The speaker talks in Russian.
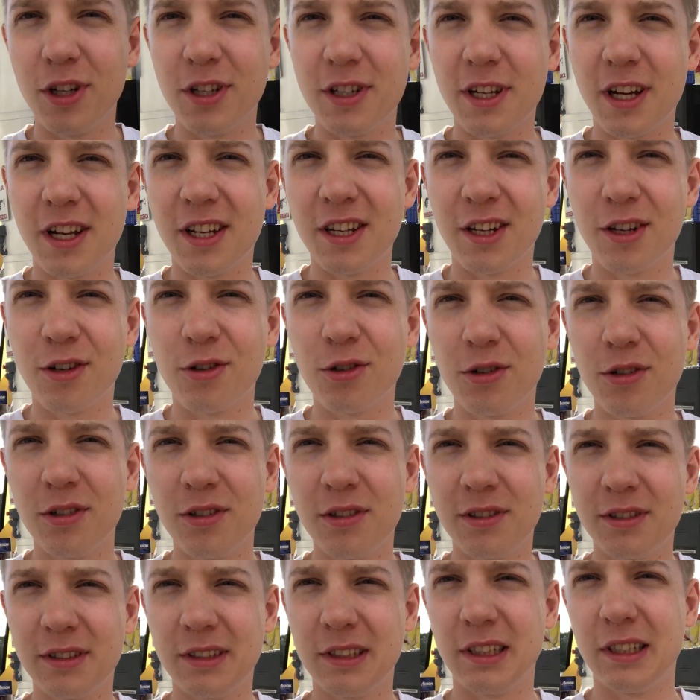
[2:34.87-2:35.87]
или дяденьку,
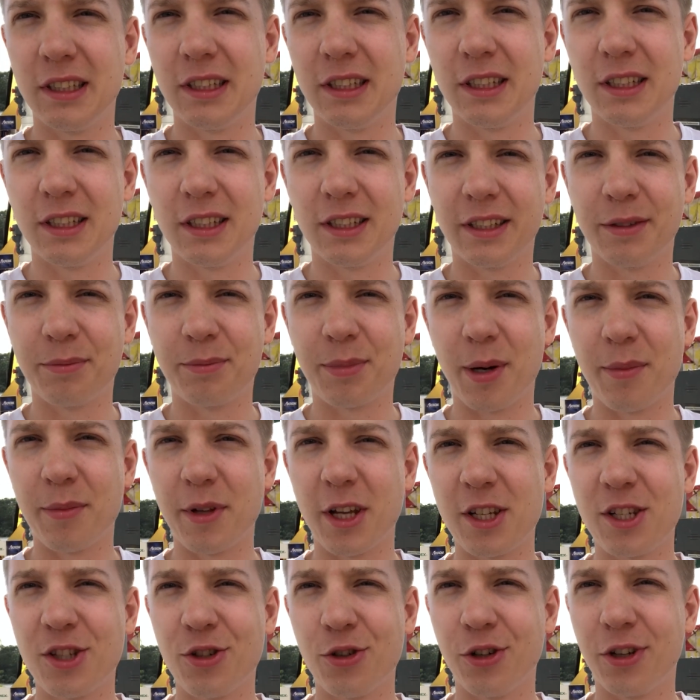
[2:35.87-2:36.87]
э, прям
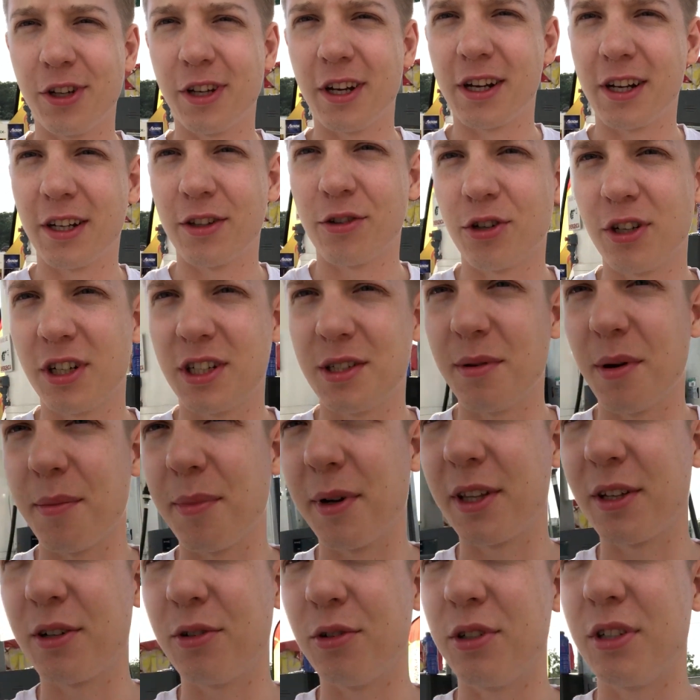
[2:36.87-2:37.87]
на стойке, который к тебе
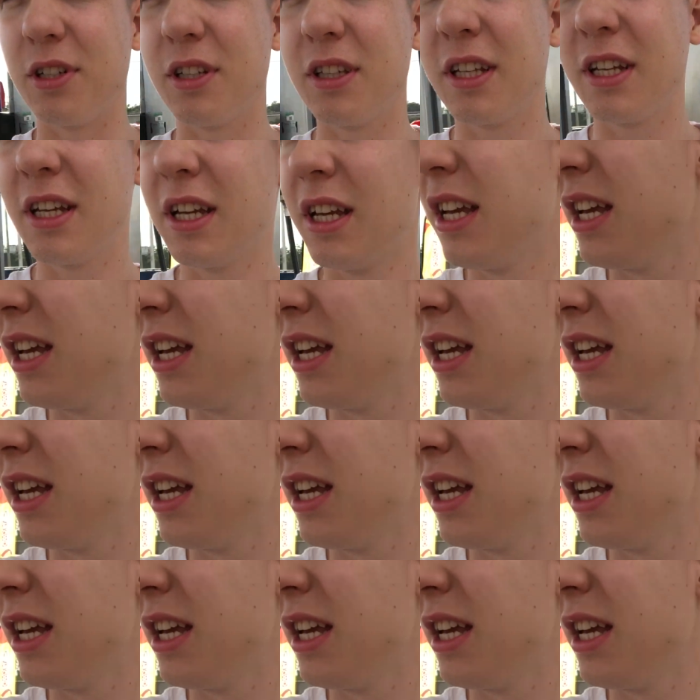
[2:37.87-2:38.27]
подходит,